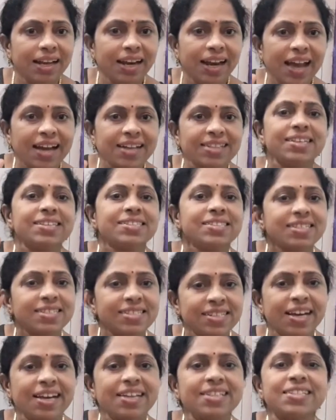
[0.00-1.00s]
లైక్ చేసి
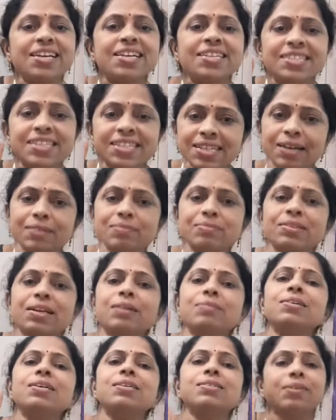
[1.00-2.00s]
షేర్ చేసి
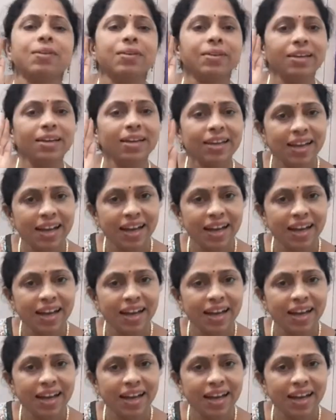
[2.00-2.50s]
సబ్స్క్రైబ్ చేసుకొని